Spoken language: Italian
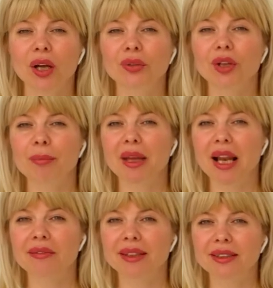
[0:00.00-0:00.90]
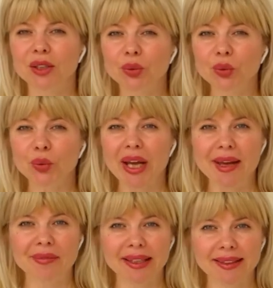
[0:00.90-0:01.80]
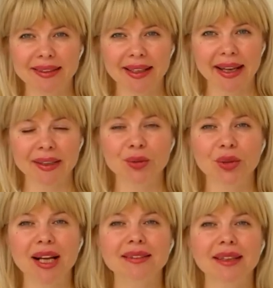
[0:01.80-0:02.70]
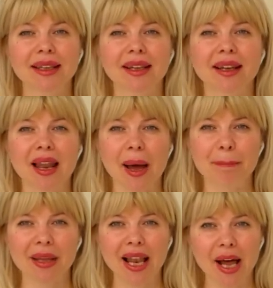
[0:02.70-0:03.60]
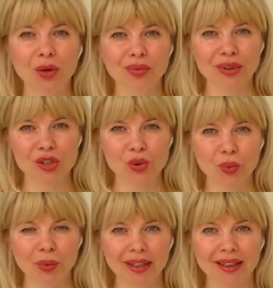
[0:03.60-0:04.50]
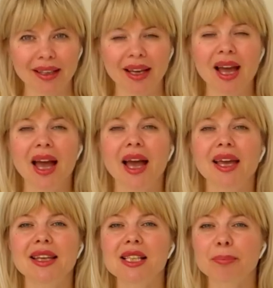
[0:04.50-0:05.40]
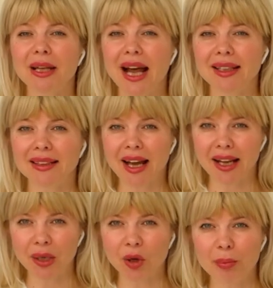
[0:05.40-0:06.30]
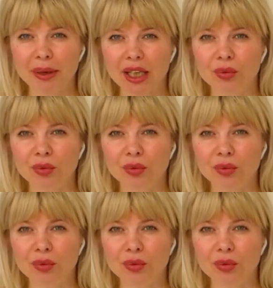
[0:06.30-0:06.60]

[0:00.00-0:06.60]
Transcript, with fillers: 2022-23 durante la Milano Fashion Week, ispirata alle opere